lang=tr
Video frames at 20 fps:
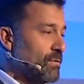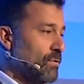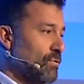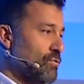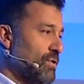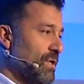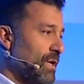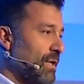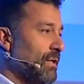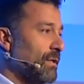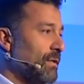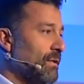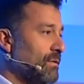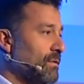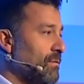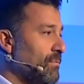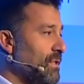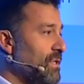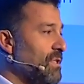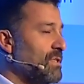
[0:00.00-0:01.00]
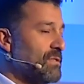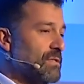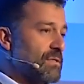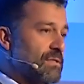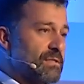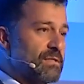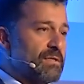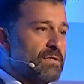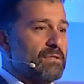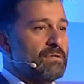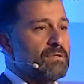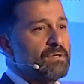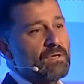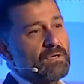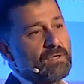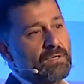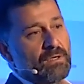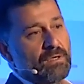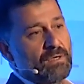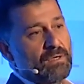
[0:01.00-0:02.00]
Özellikle tabii işsizliğin
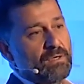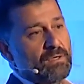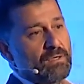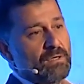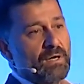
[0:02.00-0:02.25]
e,